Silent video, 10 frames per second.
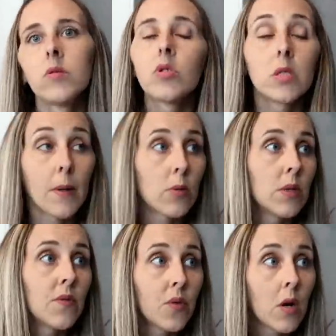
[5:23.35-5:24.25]
je sais pas
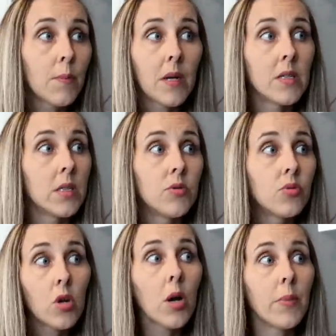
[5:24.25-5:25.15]
combien de fois, par les
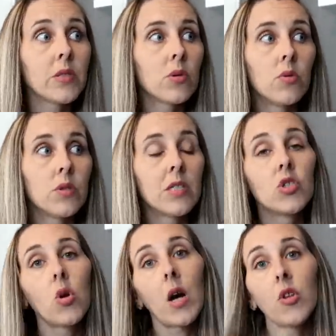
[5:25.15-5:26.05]
douleurs parce que si
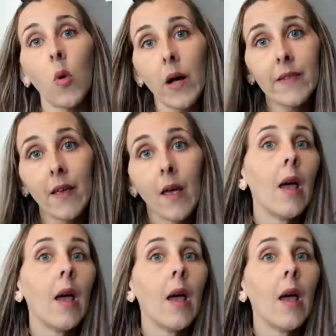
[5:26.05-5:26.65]
je dors à droite,